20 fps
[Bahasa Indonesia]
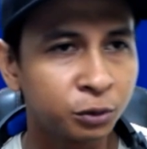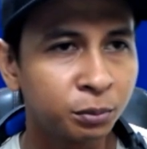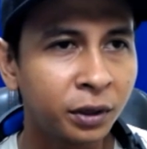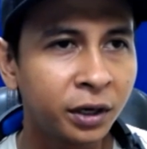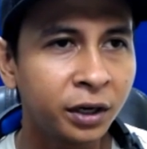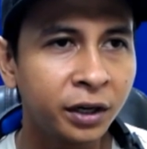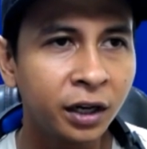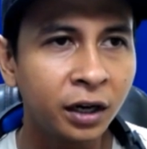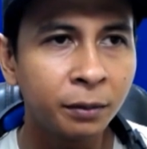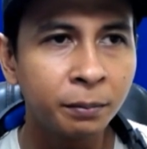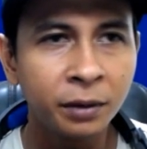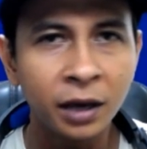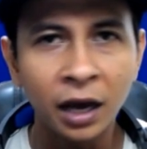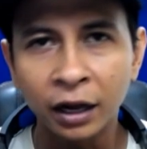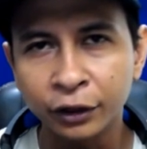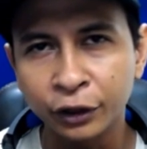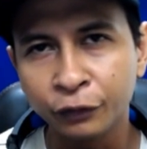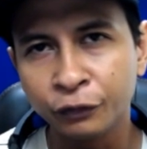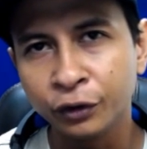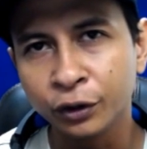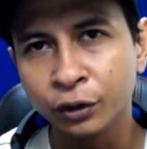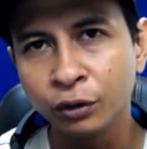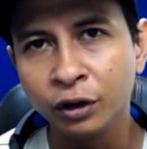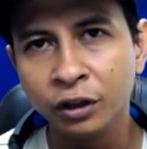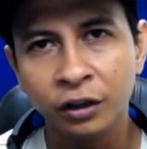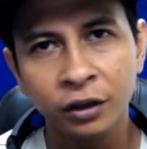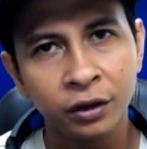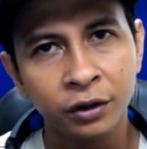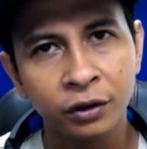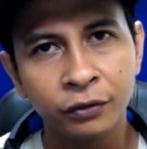Cuman dia lebih aktif itu
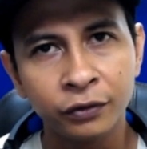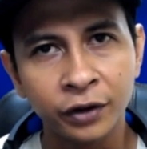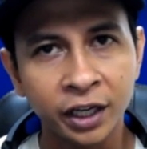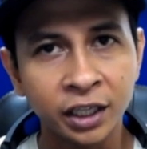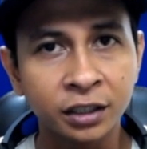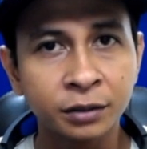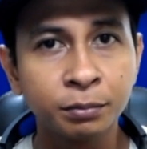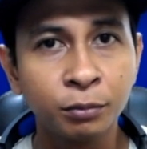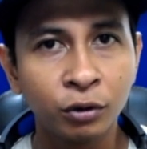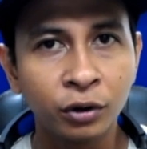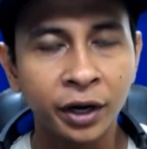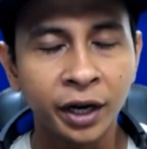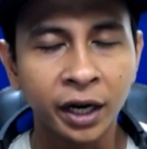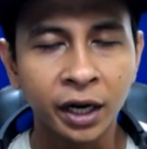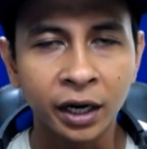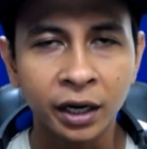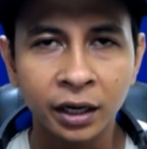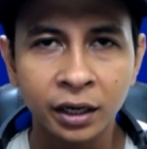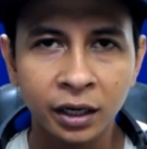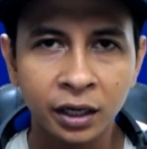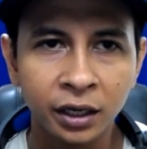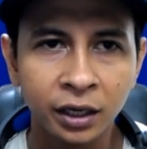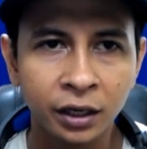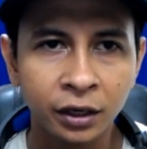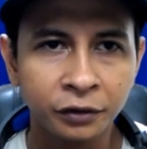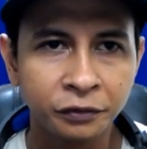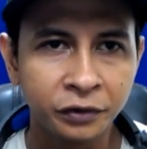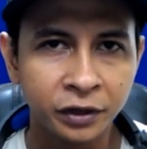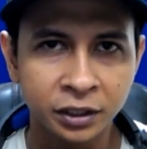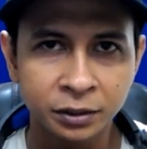di Facebook ya, di
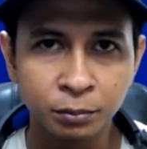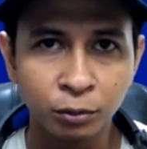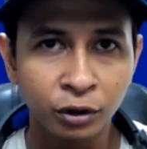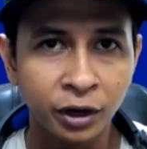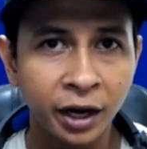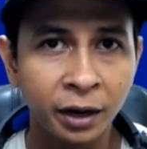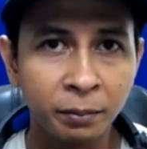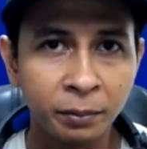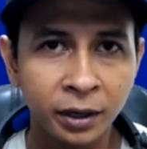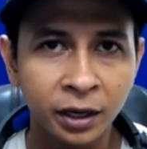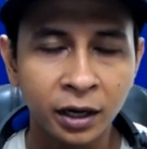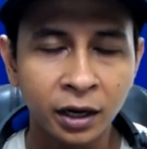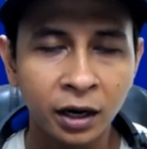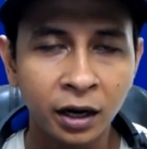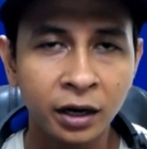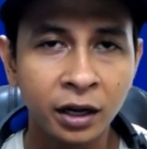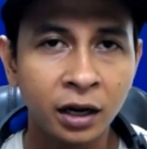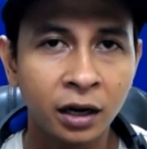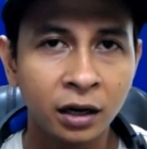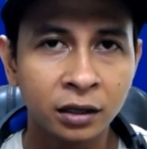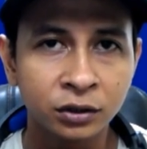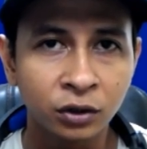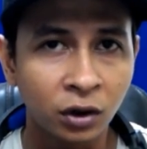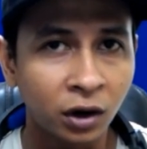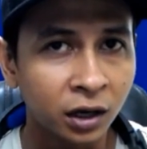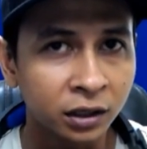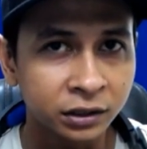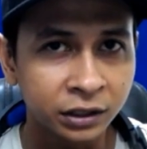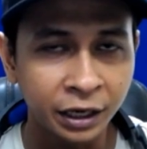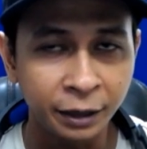Facebook gaming karena dia adalah
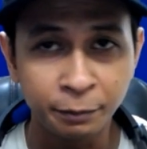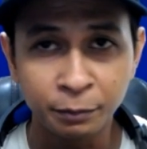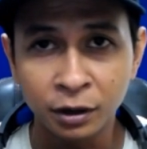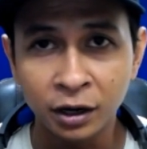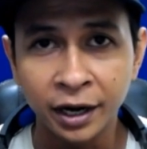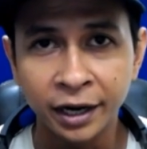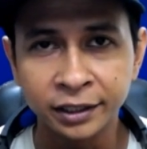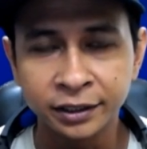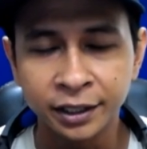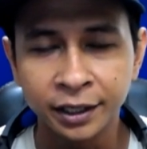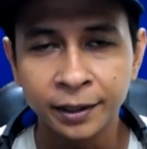seorang streamer guys